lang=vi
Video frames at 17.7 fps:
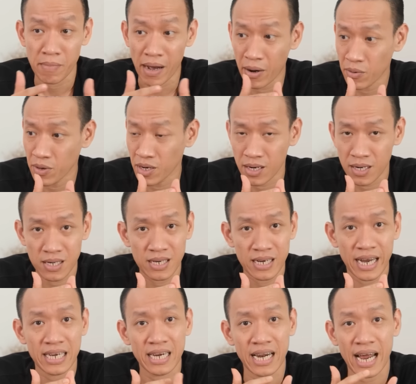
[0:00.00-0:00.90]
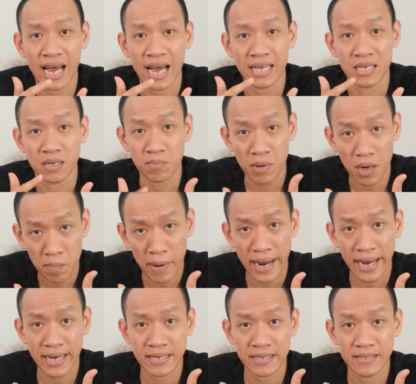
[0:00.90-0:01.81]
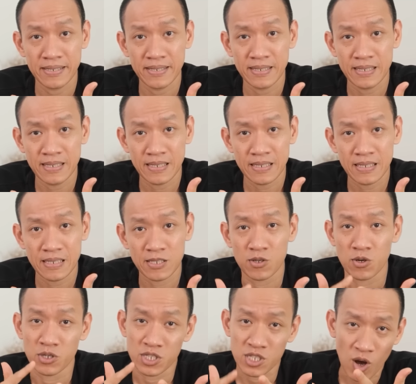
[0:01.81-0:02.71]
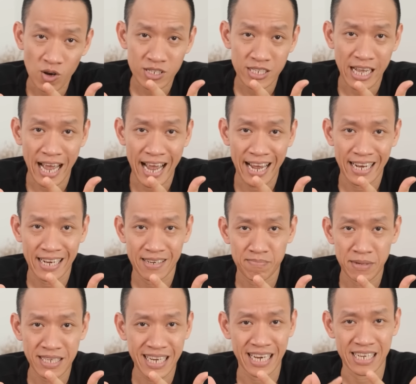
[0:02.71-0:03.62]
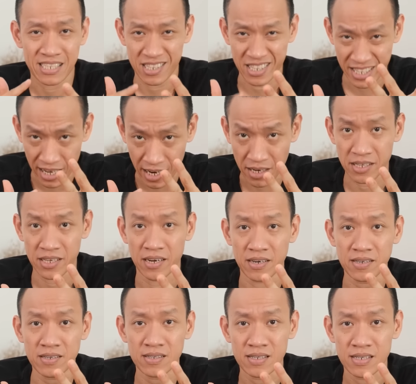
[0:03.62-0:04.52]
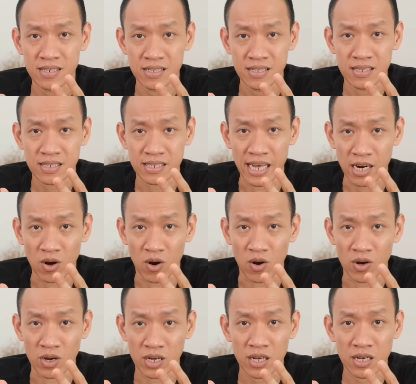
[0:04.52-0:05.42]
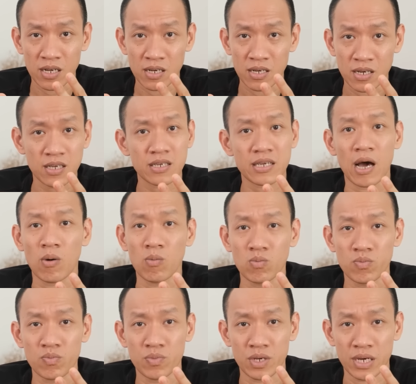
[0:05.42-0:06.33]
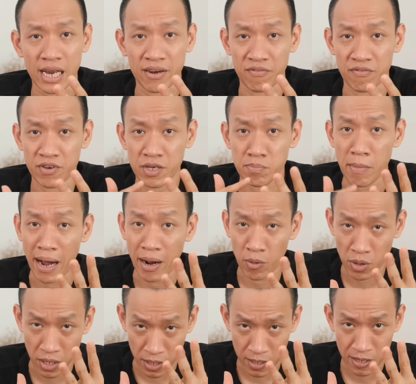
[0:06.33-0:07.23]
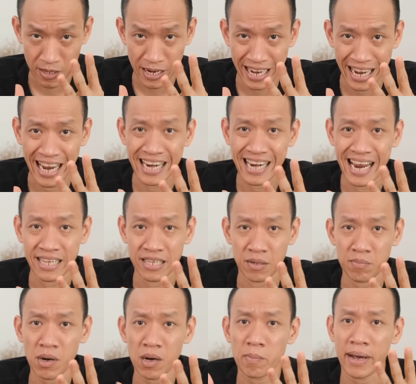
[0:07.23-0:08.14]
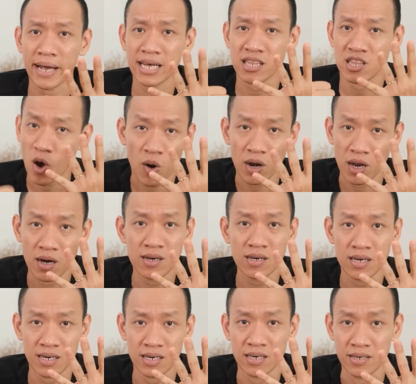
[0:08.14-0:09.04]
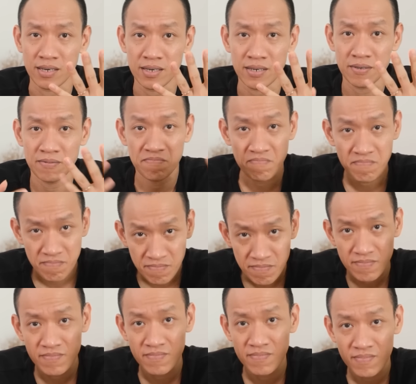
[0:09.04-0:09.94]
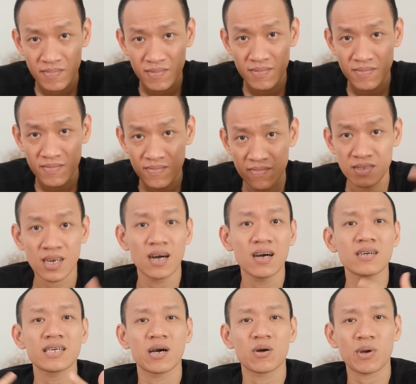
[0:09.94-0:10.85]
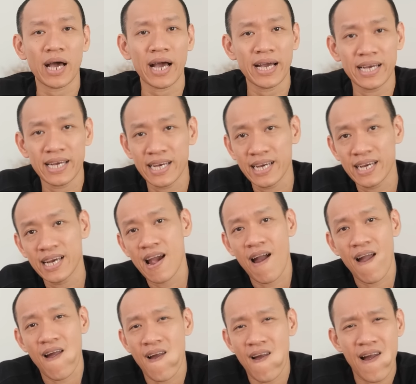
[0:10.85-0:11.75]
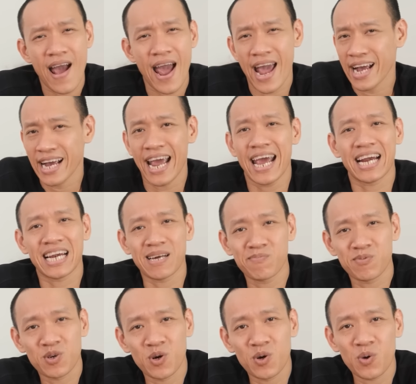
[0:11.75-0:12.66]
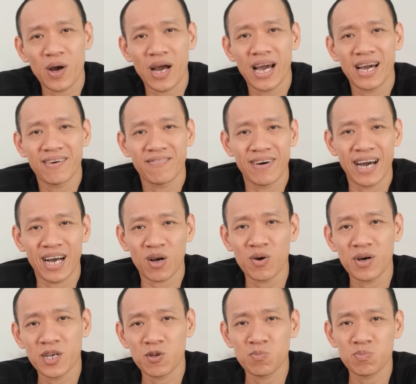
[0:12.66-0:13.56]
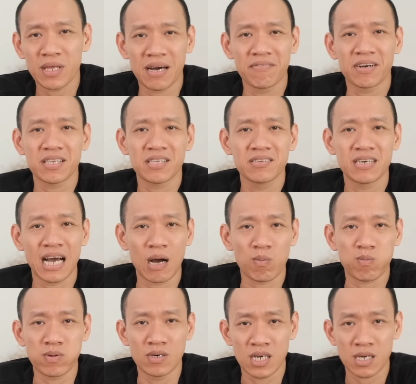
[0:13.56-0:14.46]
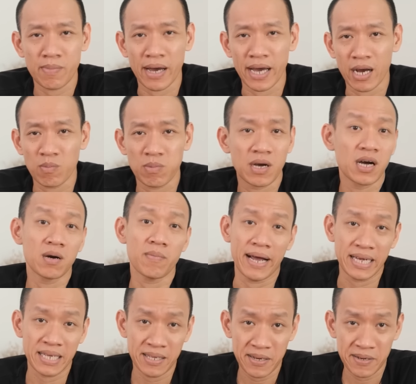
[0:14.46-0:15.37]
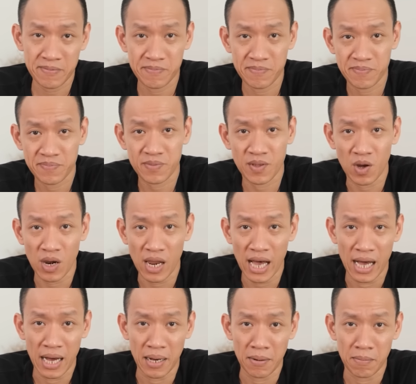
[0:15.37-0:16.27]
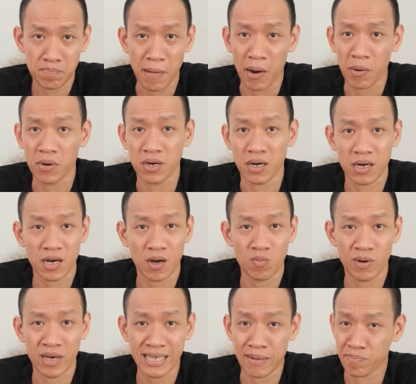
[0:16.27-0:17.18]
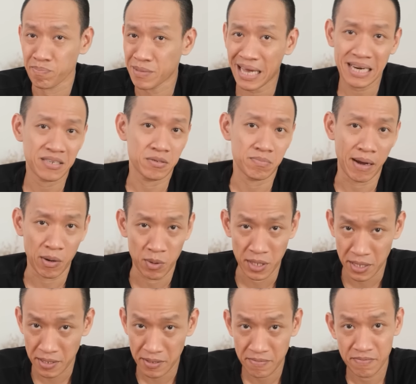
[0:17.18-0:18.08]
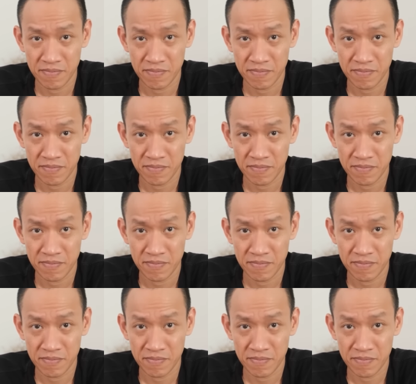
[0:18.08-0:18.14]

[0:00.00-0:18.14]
Bạo lực gây ra những mất mát, rồi xót xa, biến thành sự giận dữ, để rồi kích động những hành vi bạo lực để gây ra những mất mát to lớn hơn nữa. Trớ trêu thay, hàng ngàn năm trôi qua và có khi chúng ta vẫn chưa học được cái bài học cơ bản nhất, đó là bạo lực không thể dập tắt được bạo lực.